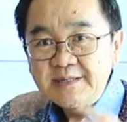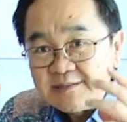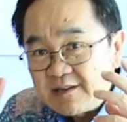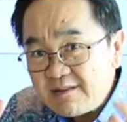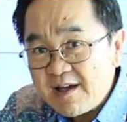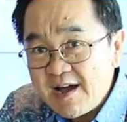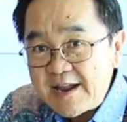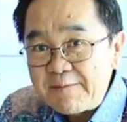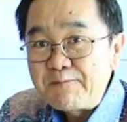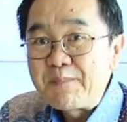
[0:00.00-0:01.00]

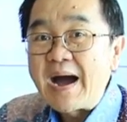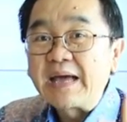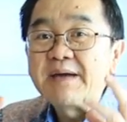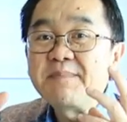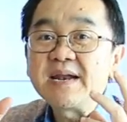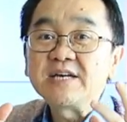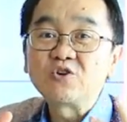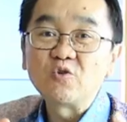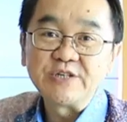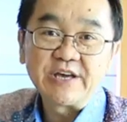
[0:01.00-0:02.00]
Ceritakan bagaimana
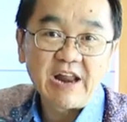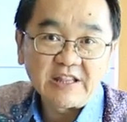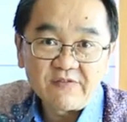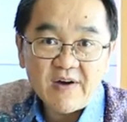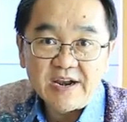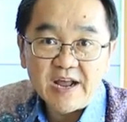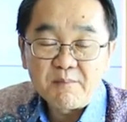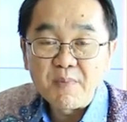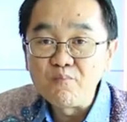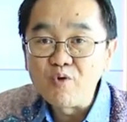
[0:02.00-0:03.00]
solusi kreatif Anda
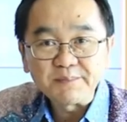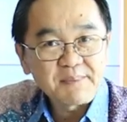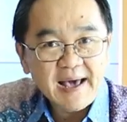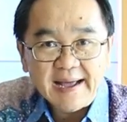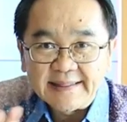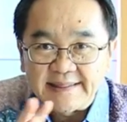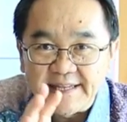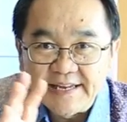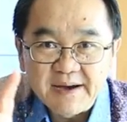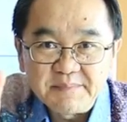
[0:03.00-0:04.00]
membuat pelanggan
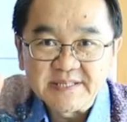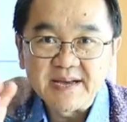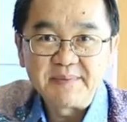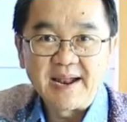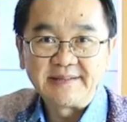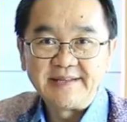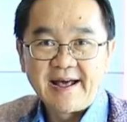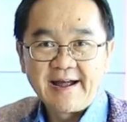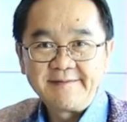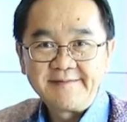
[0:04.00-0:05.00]
tidak bisa bilang tidak.
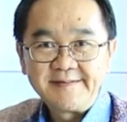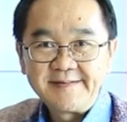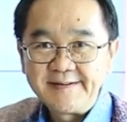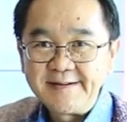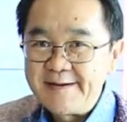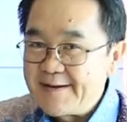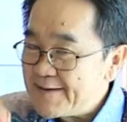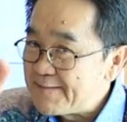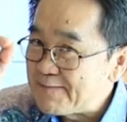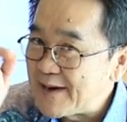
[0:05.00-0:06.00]

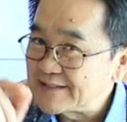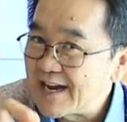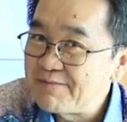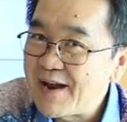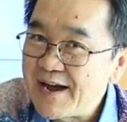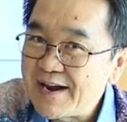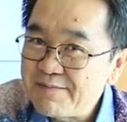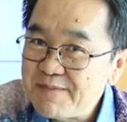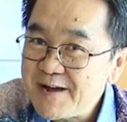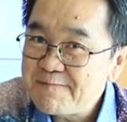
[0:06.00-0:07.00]
Masalah pelanggan
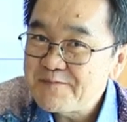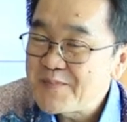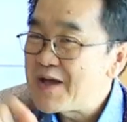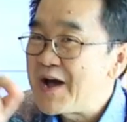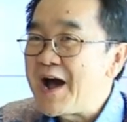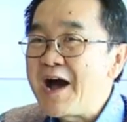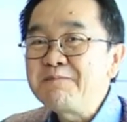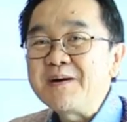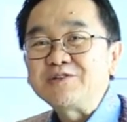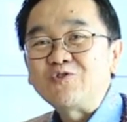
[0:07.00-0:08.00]
apa?
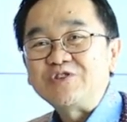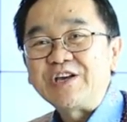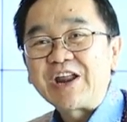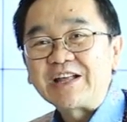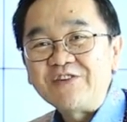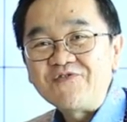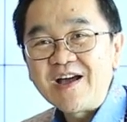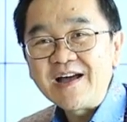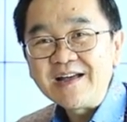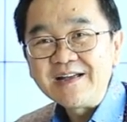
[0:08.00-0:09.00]
Apa solusi
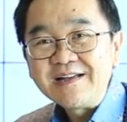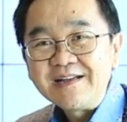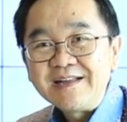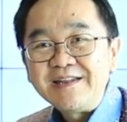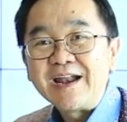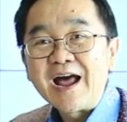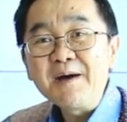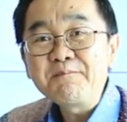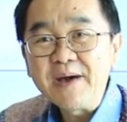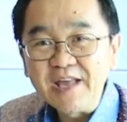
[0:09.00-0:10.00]
kreatifnya? Dan
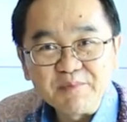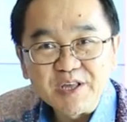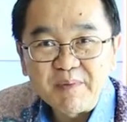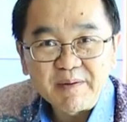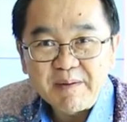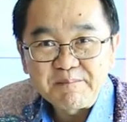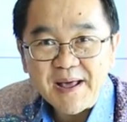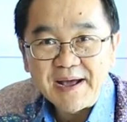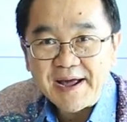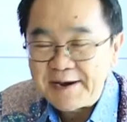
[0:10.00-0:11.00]
apa yang menyebabkan
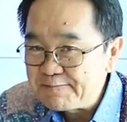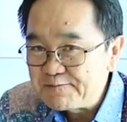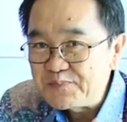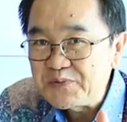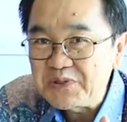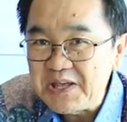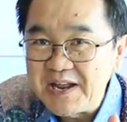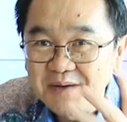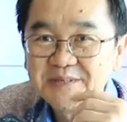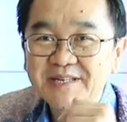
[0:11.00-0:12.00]
pelanggan tidak
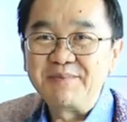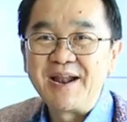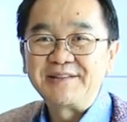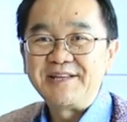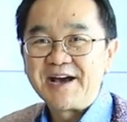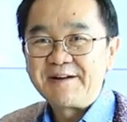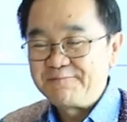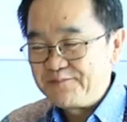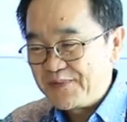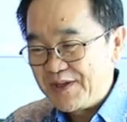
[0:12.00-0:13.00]
bisa bilang tidak?
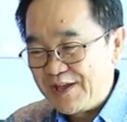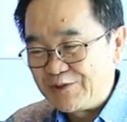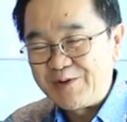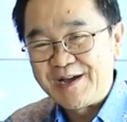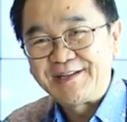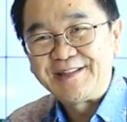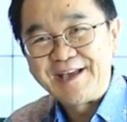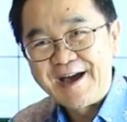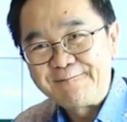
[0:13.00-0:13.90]
Itu yang ketiga.